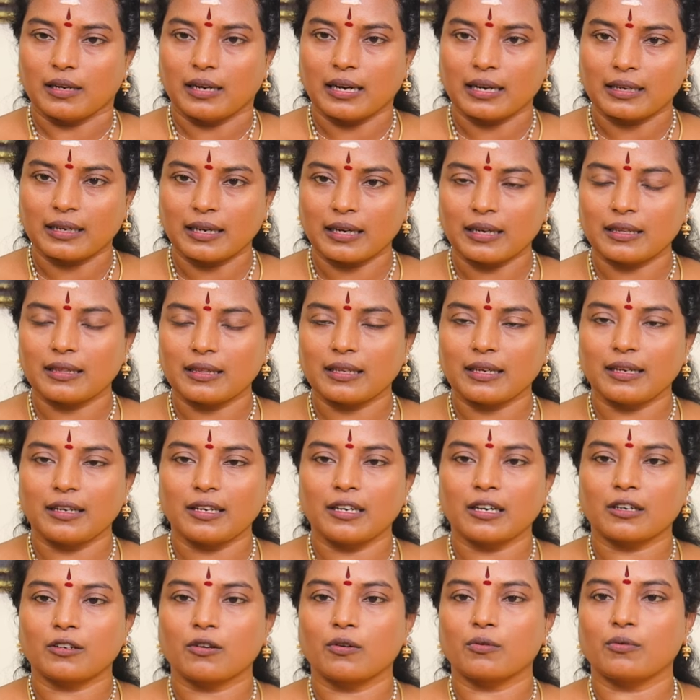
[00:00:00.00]
லக்கணத்தை
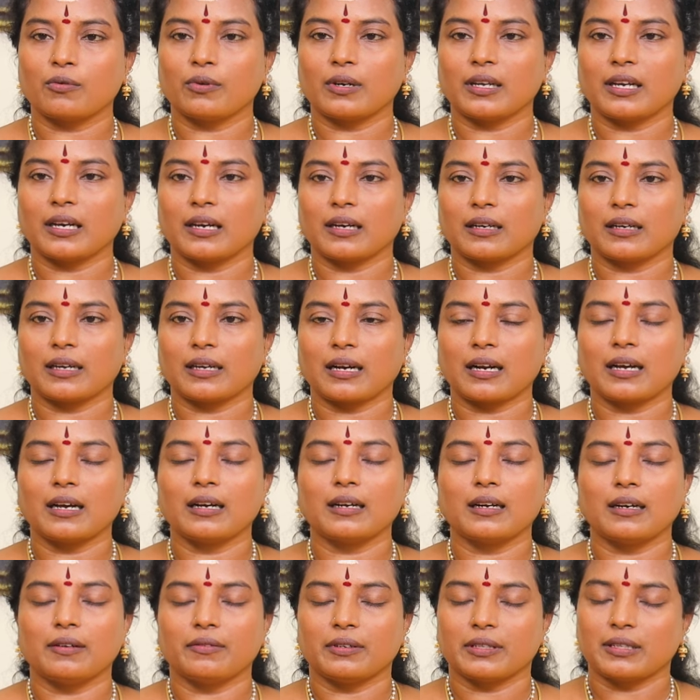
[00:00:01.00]
இயக்கக்கூடிய
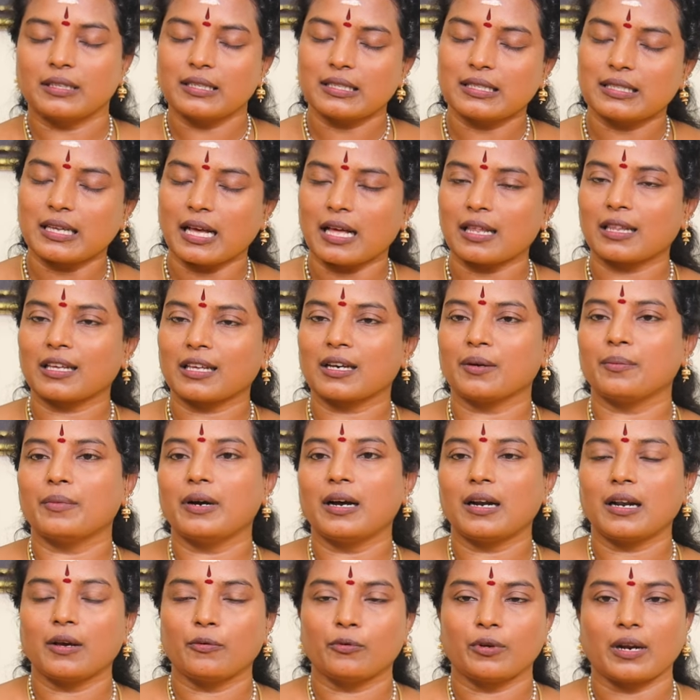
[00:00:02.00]
கிரகங்கள் வந்து
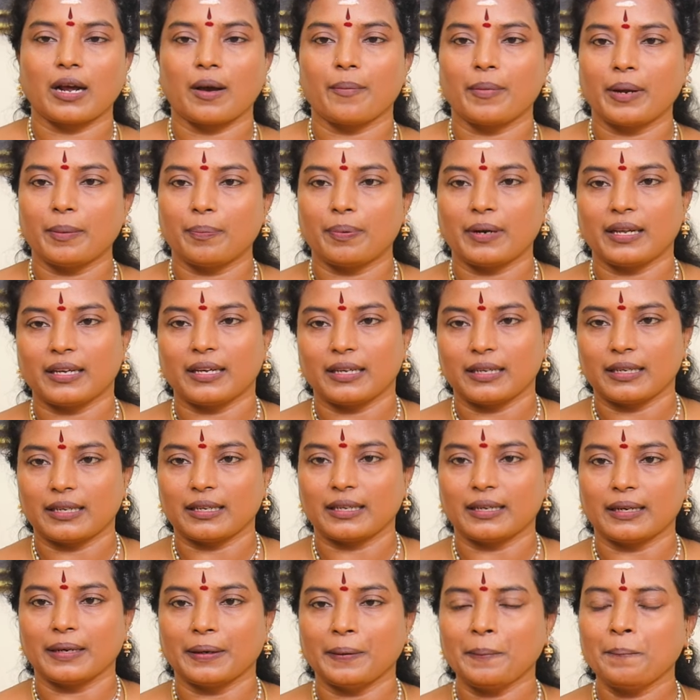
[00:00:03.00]
சாதகமான ஒரு அமைப்பில்
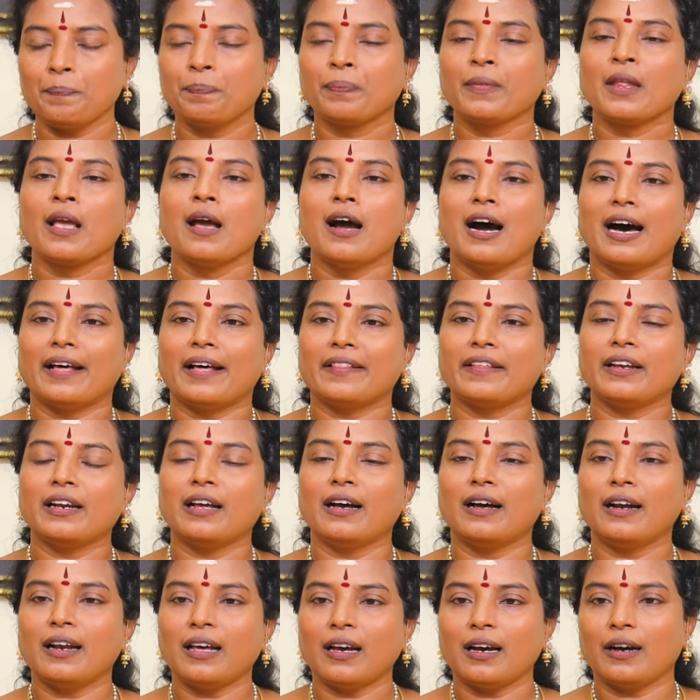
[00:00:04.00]
இருக்குது
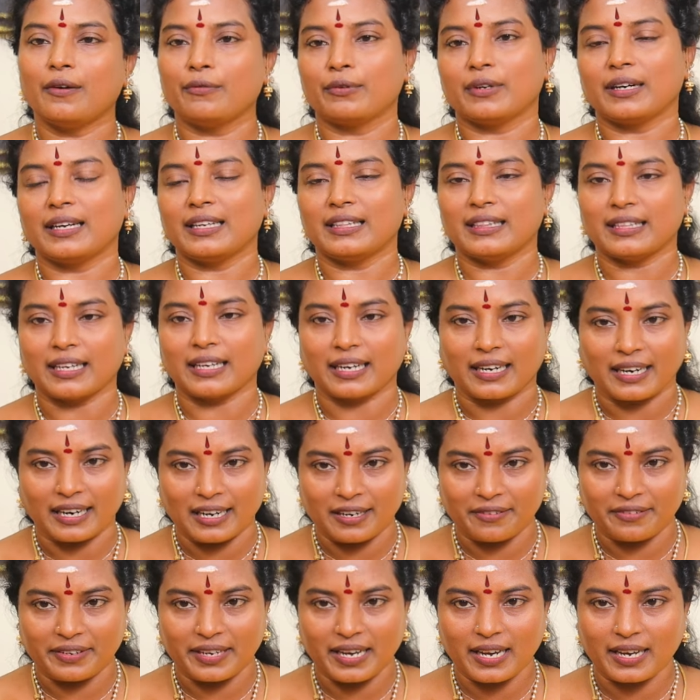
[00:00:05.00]
அதனால் அவங்க இந்த
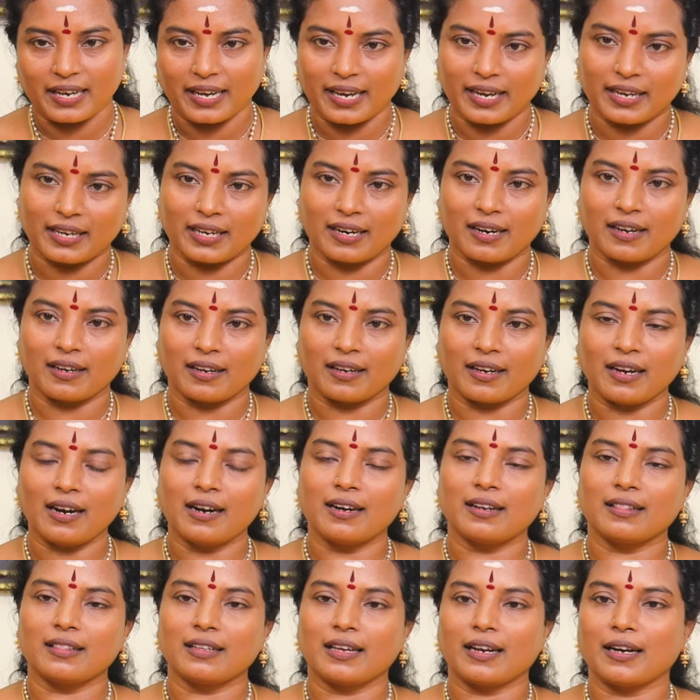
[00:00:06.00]
கேள்வியை கேட்குறாங்க
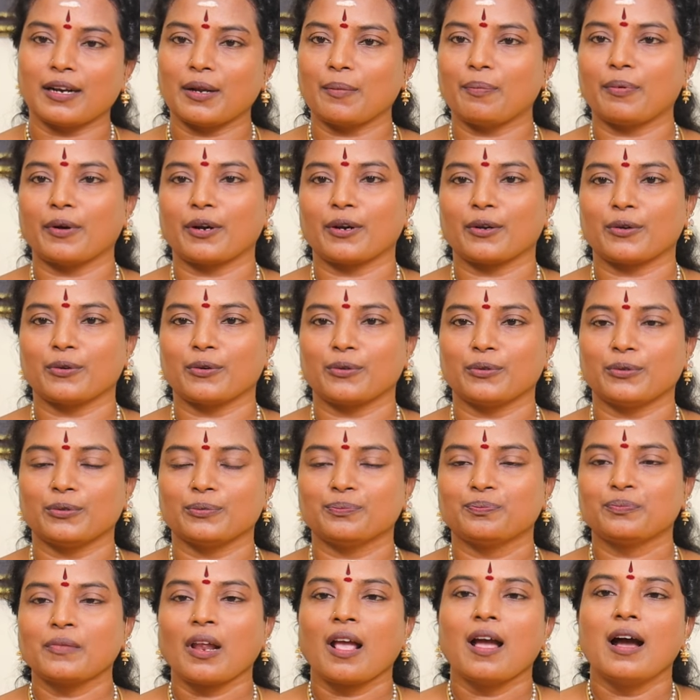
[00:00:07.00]
அடுத்து என்ன பண்ணணும்னு
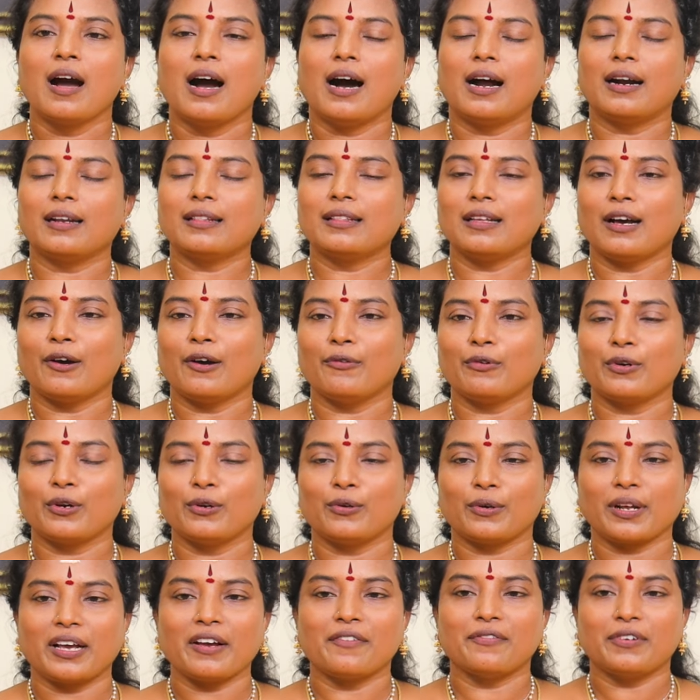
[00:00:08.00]
அடுத்து
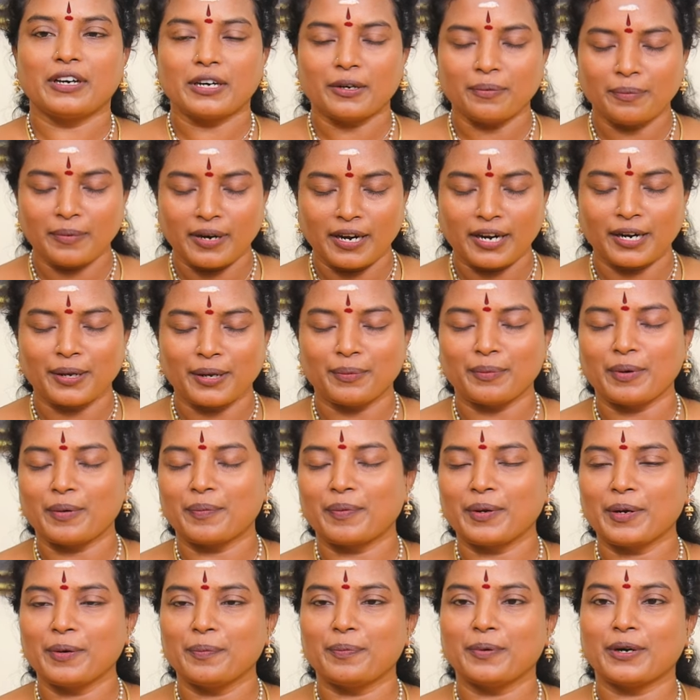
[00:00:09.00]
அவங்களுடைய வருமானம்
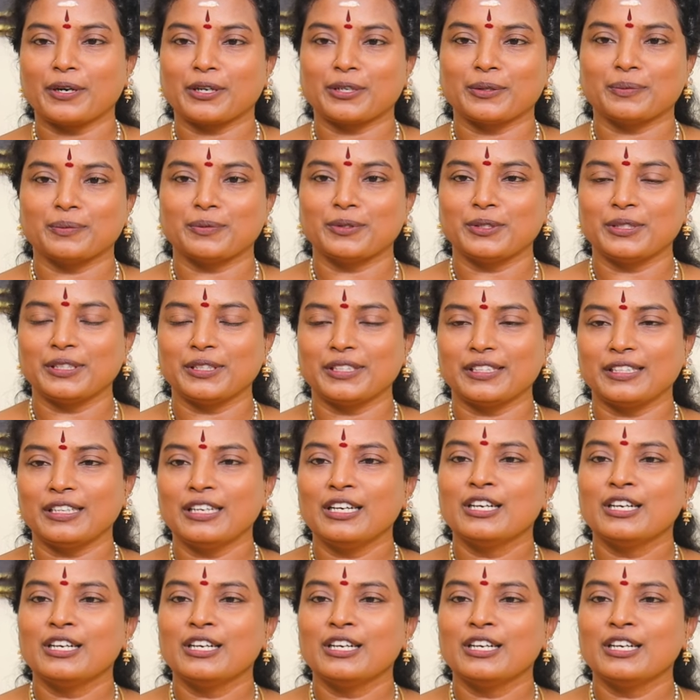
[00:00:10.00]
அப்படின்னு பார்க்கும்போது